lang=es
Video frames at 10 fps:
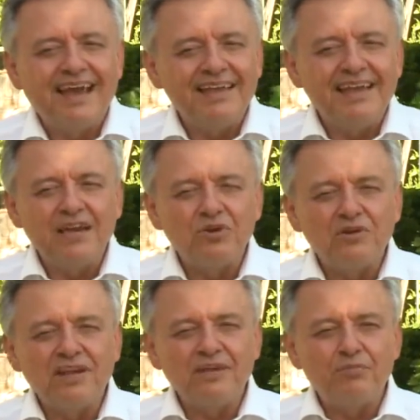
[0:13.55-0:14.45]
Hay algo
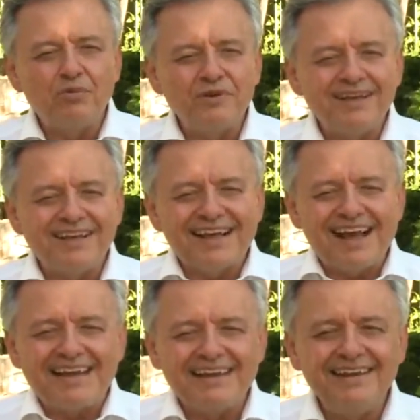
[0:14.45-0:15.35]
que le pone
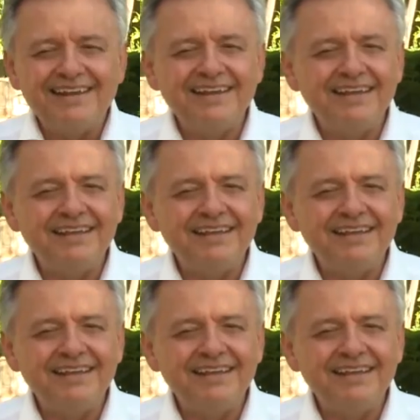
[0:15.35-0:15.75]
carne